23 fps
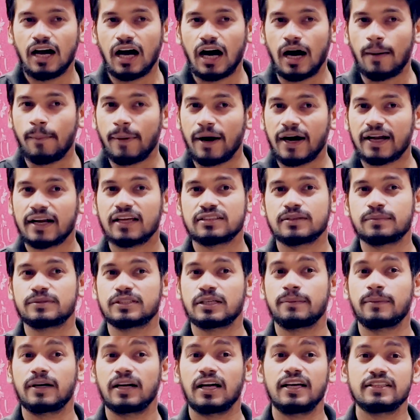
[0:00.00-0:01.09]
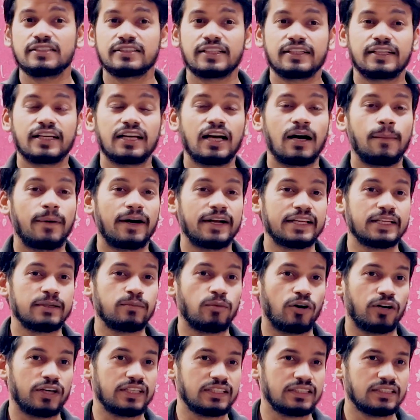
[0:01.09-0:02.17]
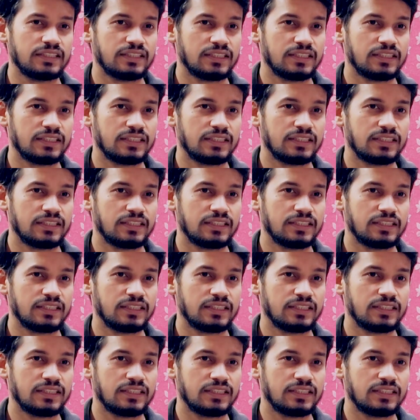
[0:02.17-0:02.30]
हमारा सबसे बड़ा एसेट है हमारी बॉडी